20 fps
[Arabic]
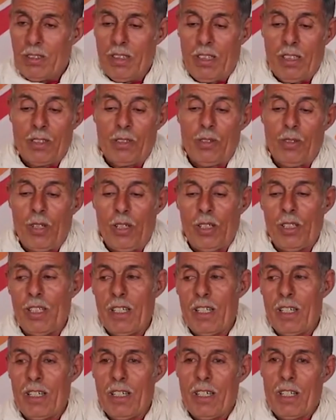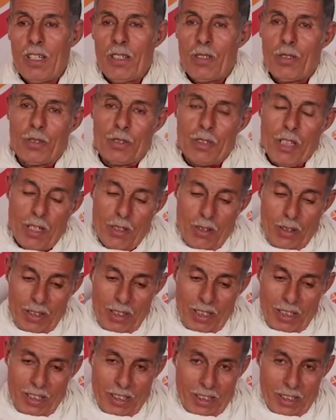قعدوا عليه وداروا عليه